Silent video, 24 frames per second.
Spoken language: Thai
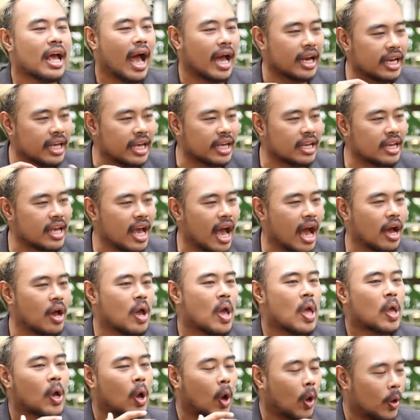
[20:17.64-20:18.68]
อันนี้เนี่ย
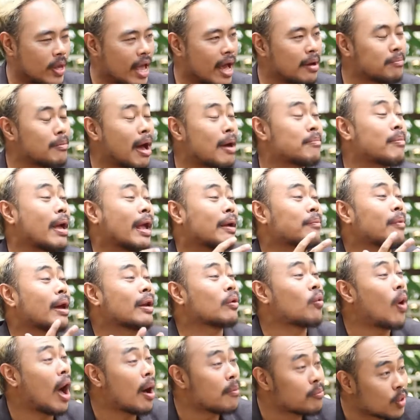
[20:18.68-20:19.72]
ขออนุญาตมาแบ่งปัน
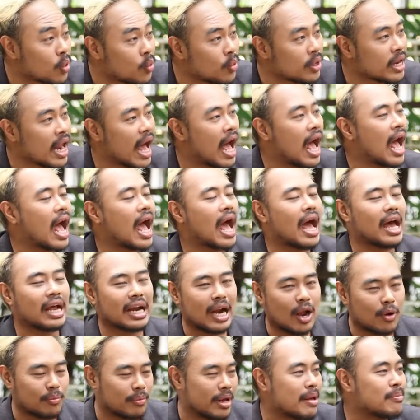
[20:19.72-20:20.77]
ความรู้นะ
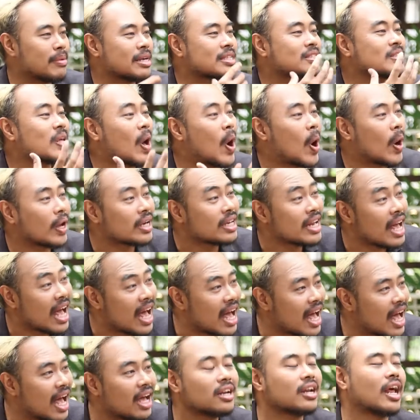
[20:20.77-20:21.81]
เราไม่ได้มาสอน
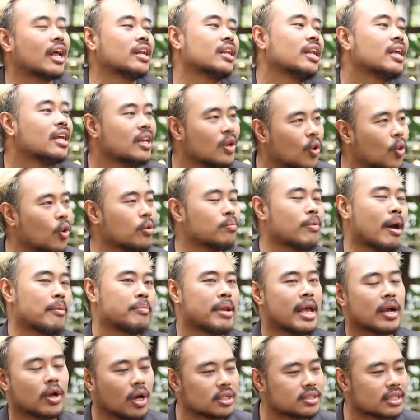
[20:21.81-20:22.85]
นะ แบบนี้
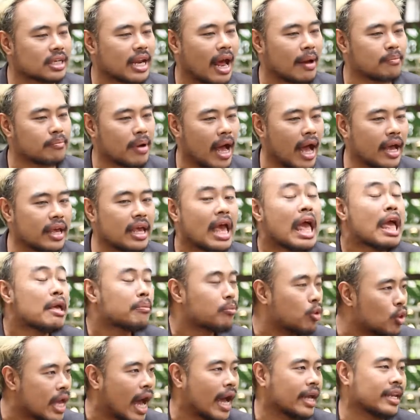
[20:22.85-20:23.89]
ก็จะทำให้
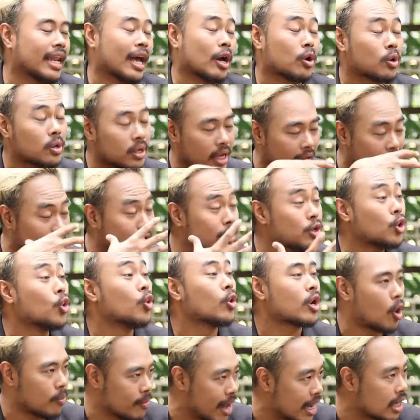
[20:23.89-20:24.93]
ผู้ใหญ่เนี่ยเอ็นดู
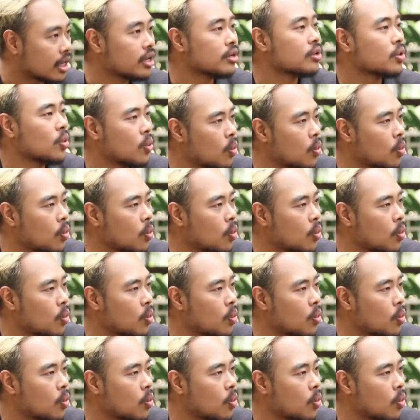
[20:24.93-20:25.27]
เรามากขึ้น